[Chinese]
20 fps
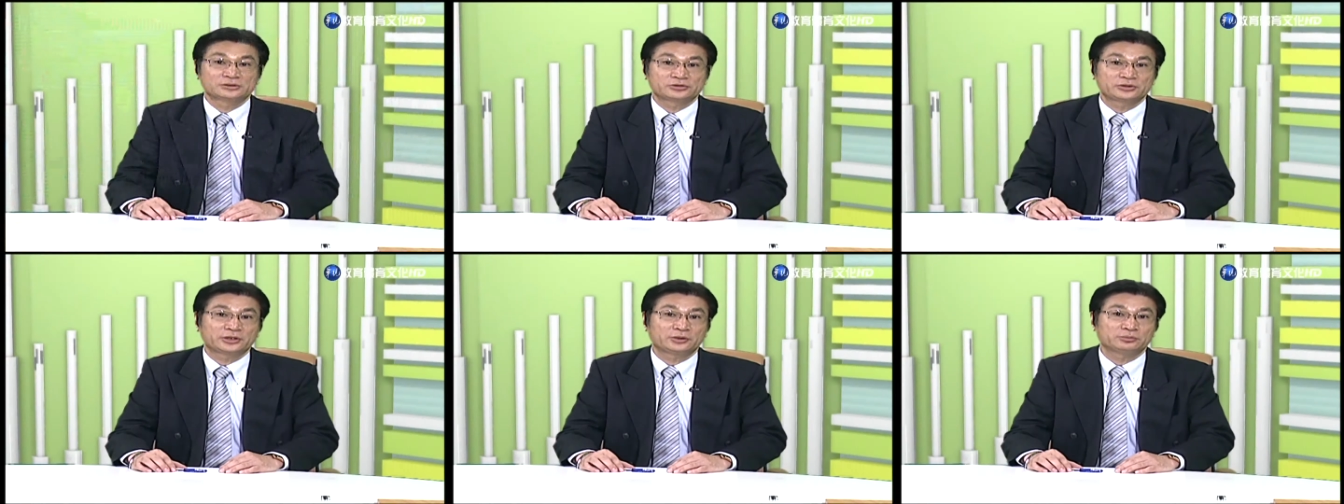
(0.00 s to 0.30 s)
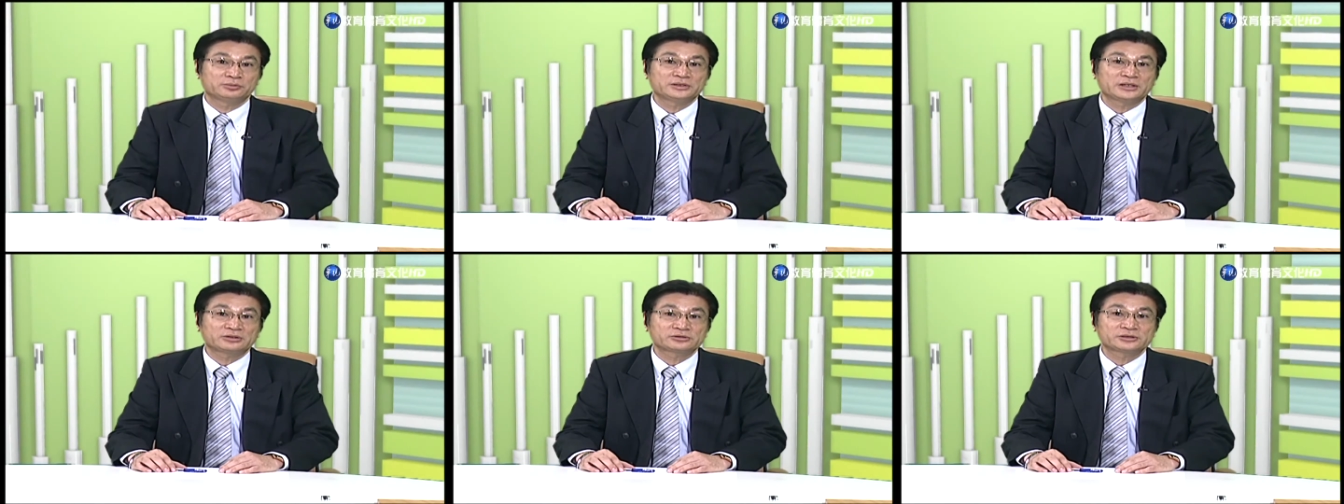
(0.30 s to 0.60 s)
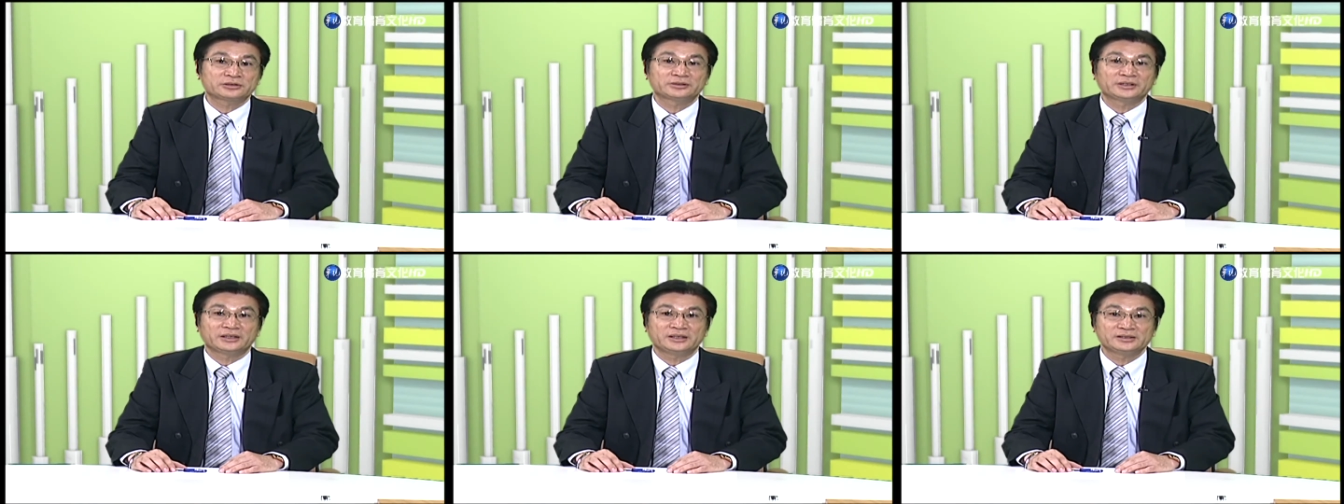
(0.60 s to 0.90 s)
所以吴教
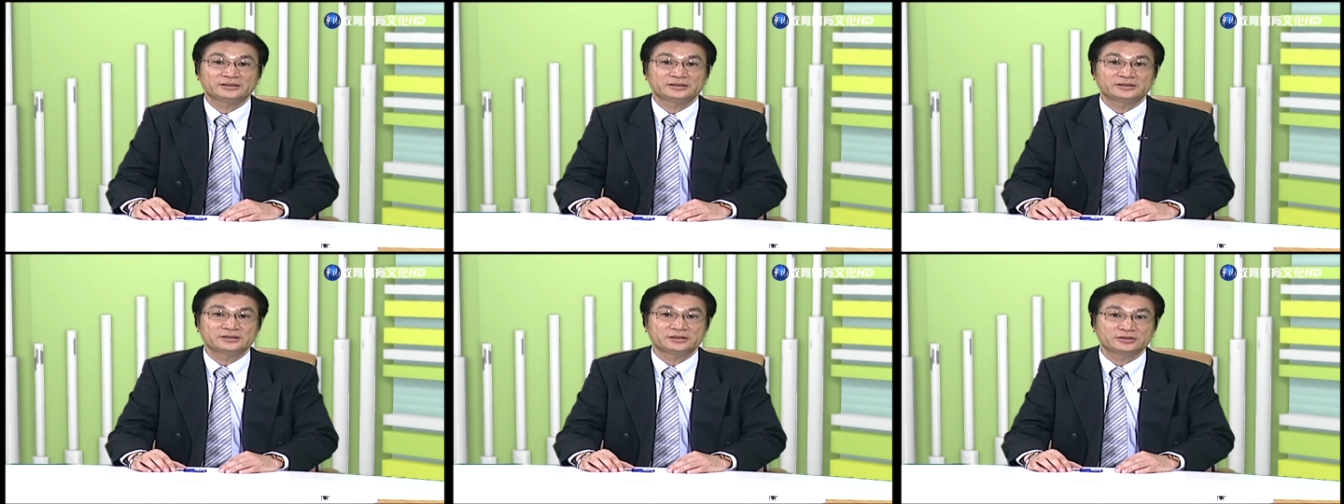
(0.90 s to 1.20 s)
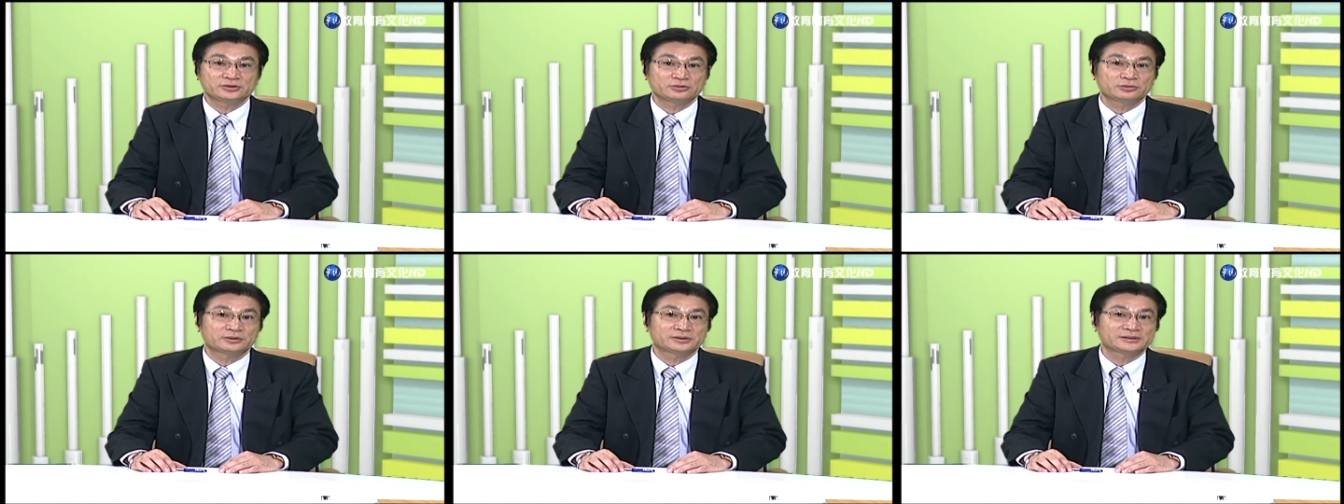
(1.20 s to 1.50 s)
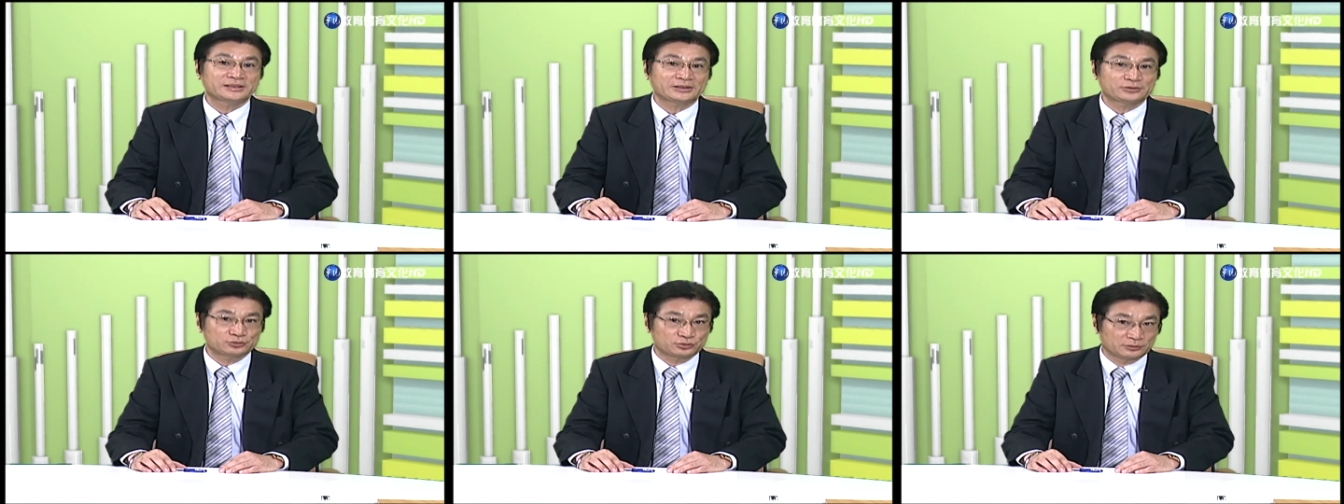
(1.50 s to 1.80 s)
授的意思是说，
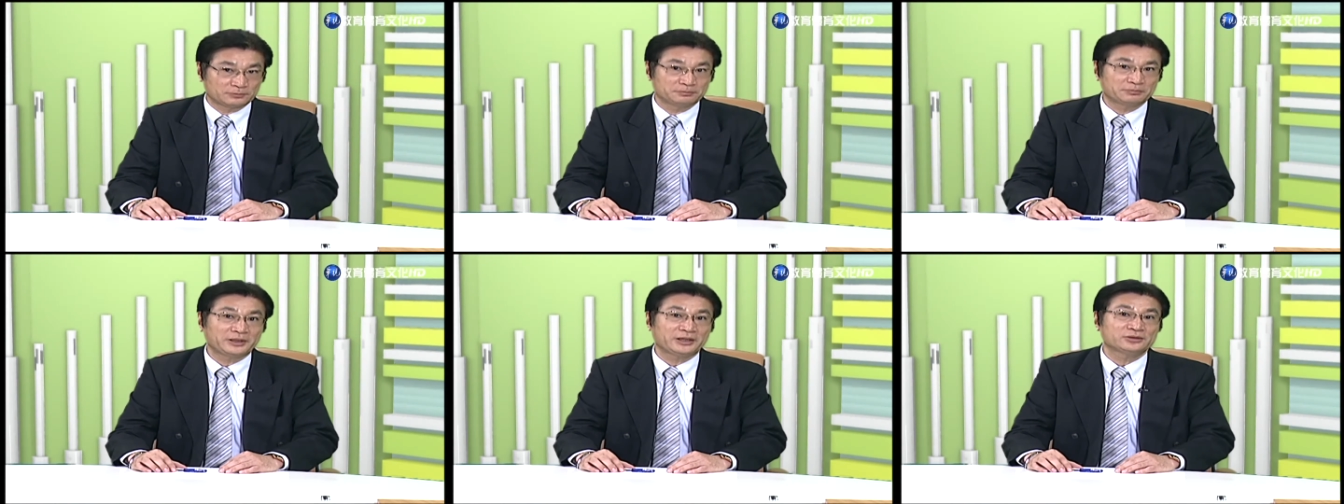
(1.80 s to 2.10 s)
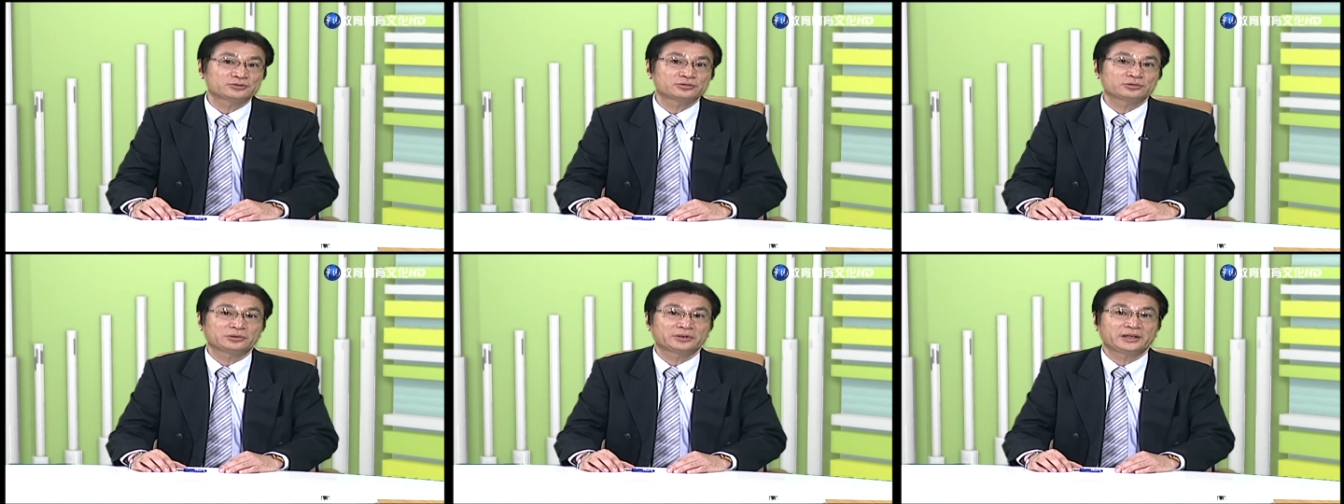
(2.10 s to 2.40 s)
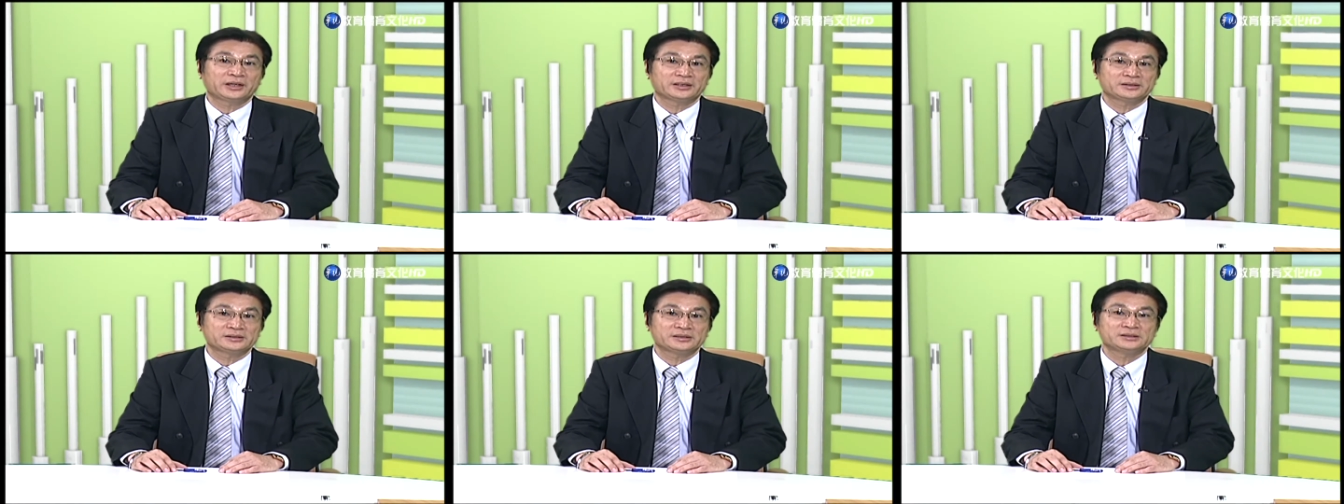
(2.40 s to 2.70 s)
在准备作
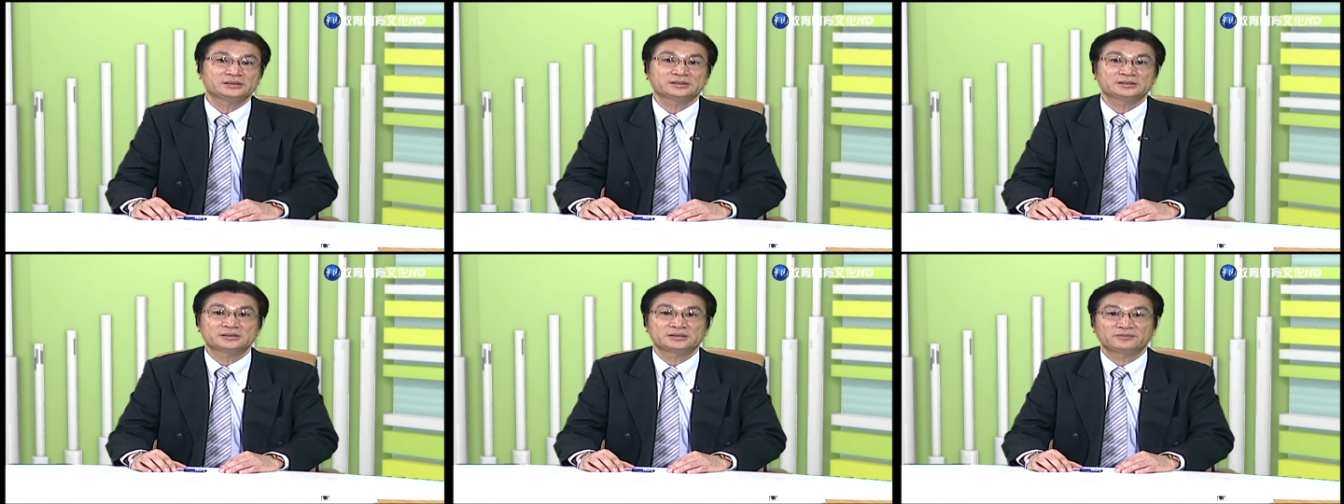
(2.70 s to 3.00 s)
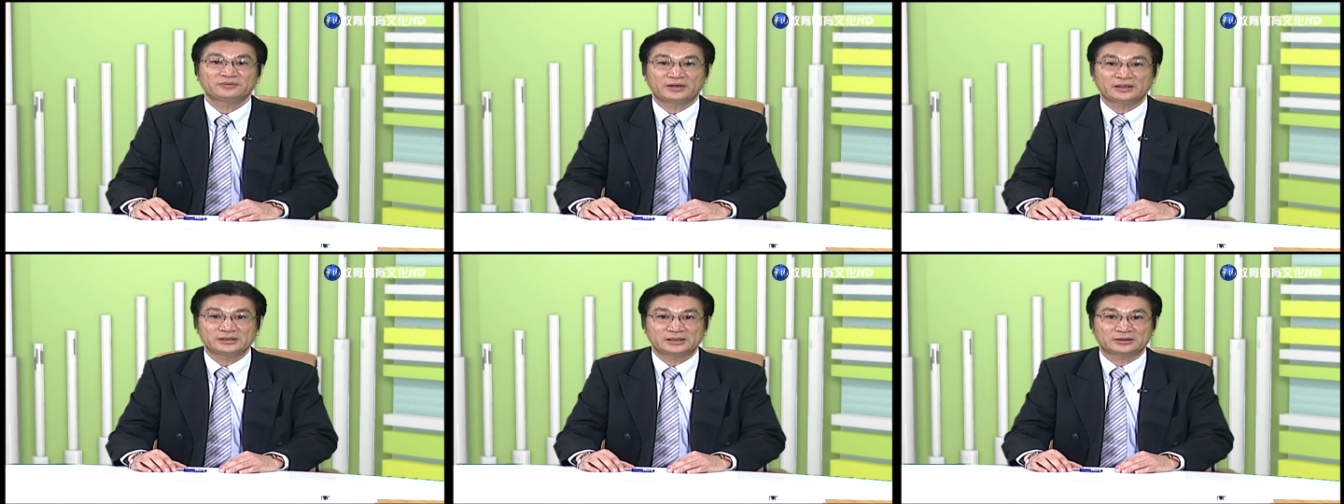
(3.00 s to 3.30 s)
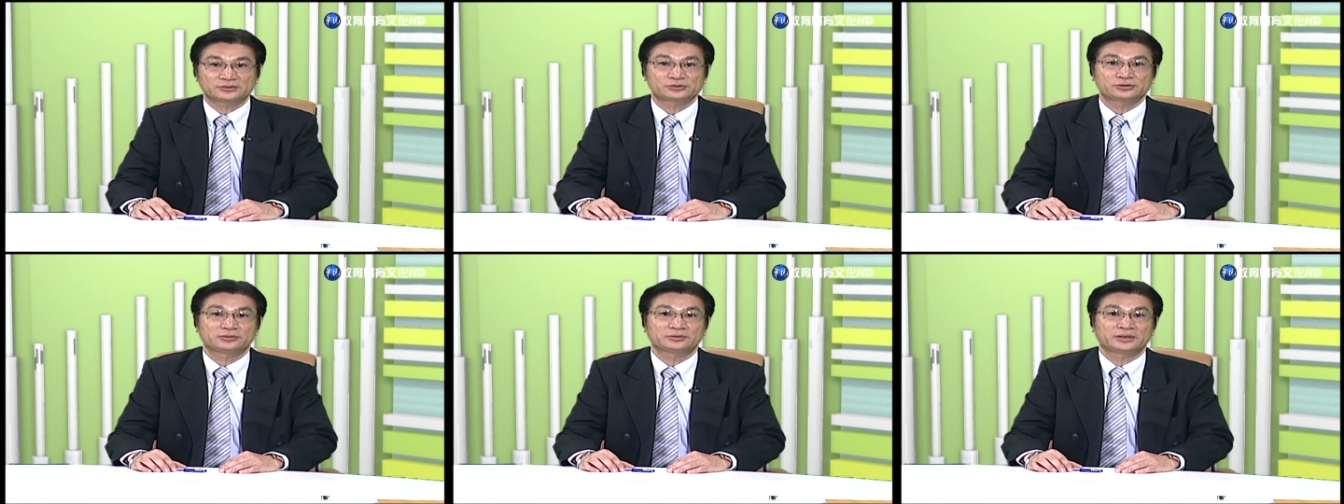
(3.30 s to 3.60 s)
业其实是非
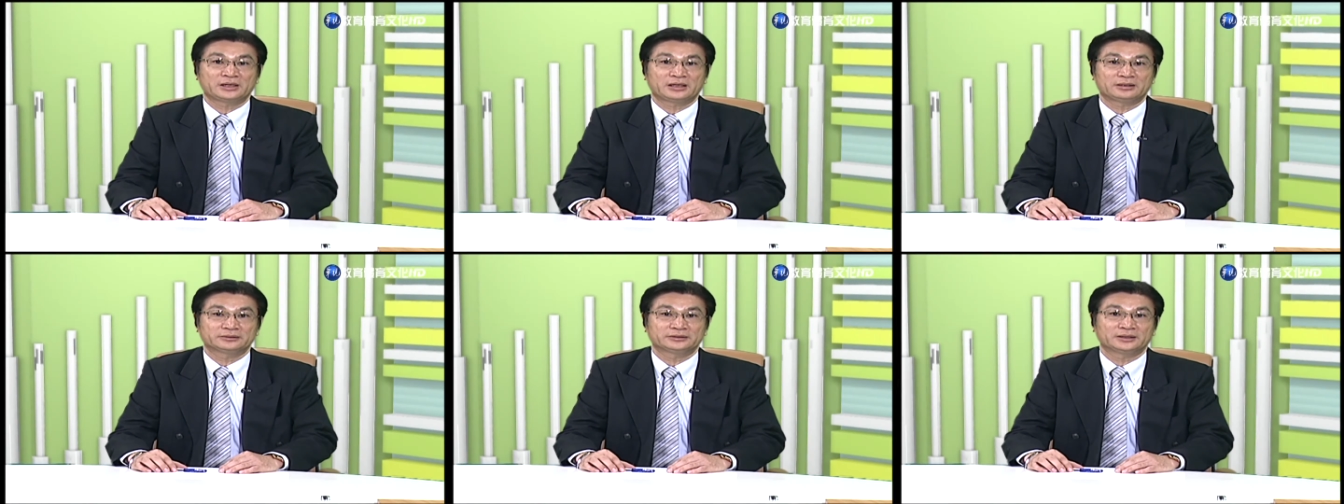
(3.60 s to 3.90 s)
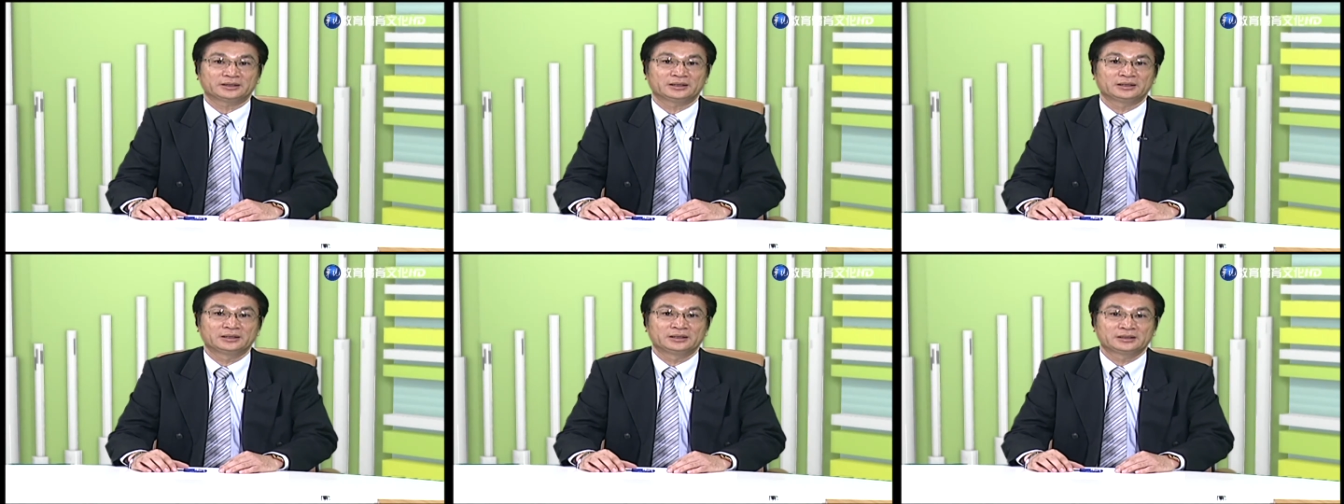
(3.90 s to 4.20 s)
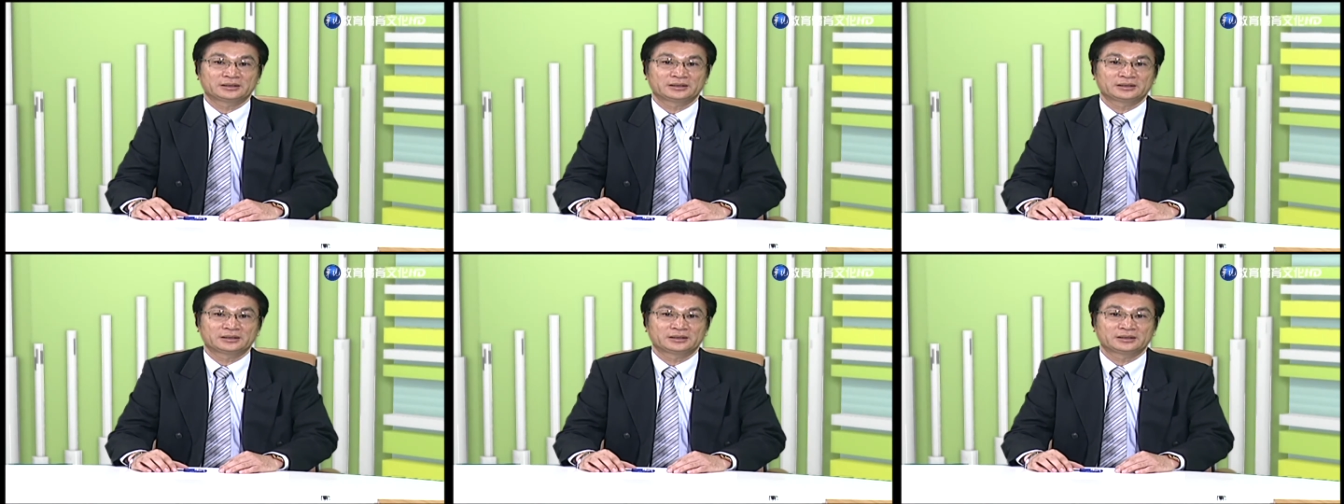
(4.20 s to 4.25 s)
常重要的。